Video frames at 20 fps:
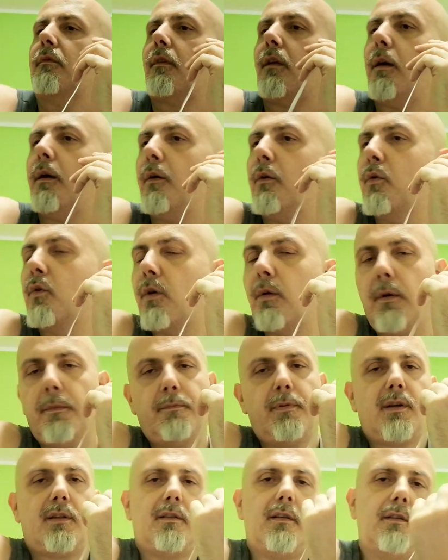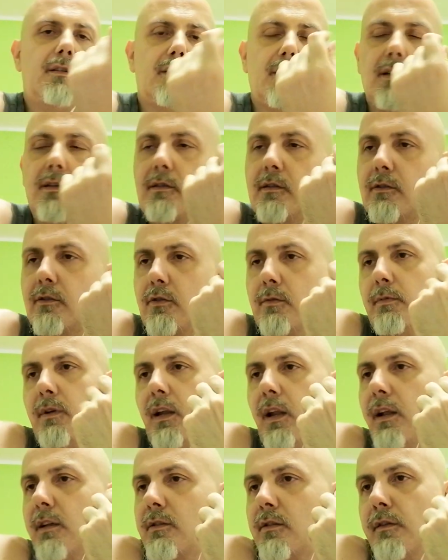Ah, comunque, a parte gli scherzi, insomma,
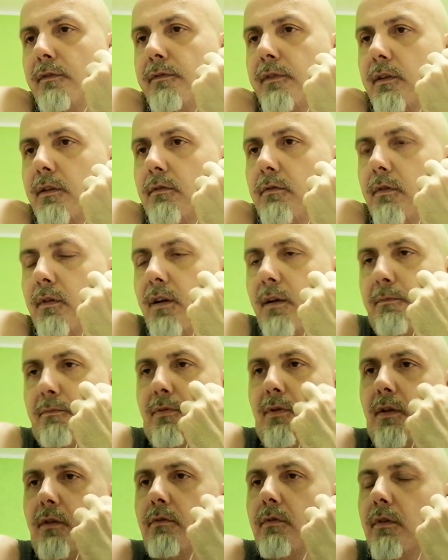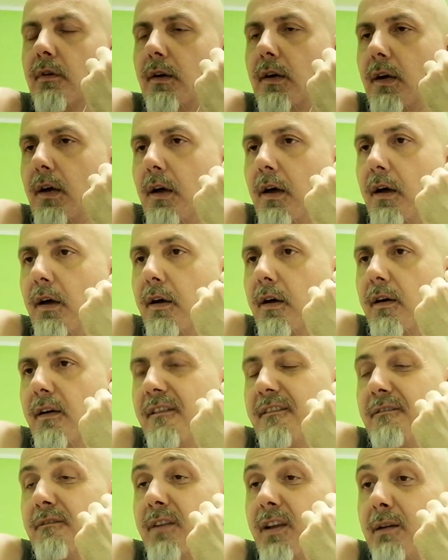la Lazio ha fatto un campionato
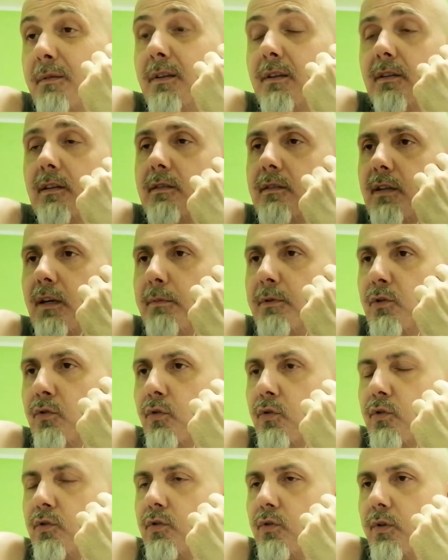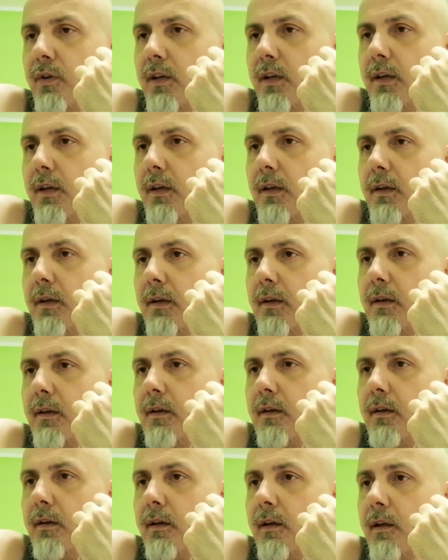veramente strepitoso e
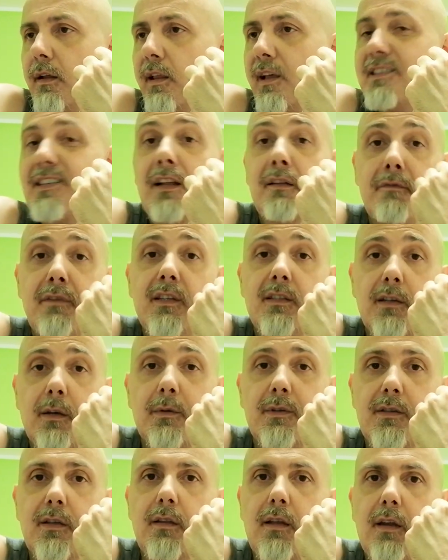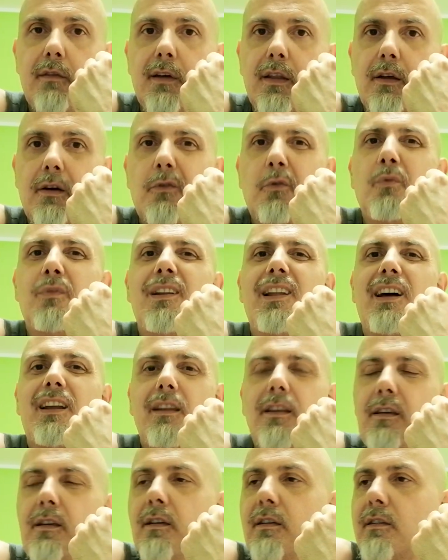eh, la salvezza quest'anno è arrivata con un
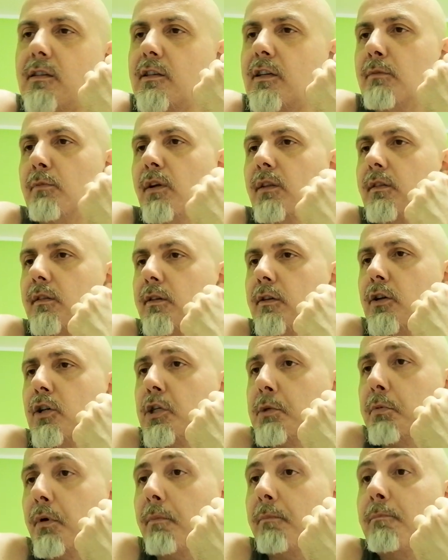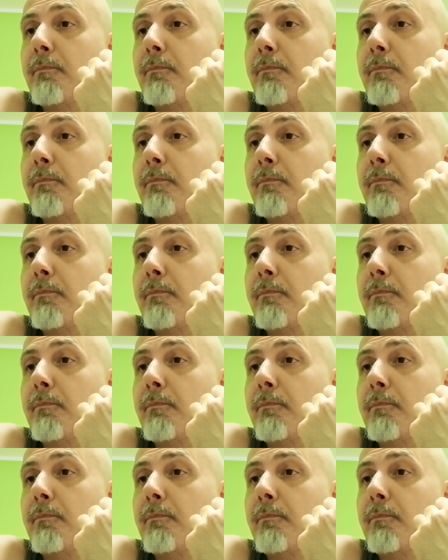larghissimo anticipo,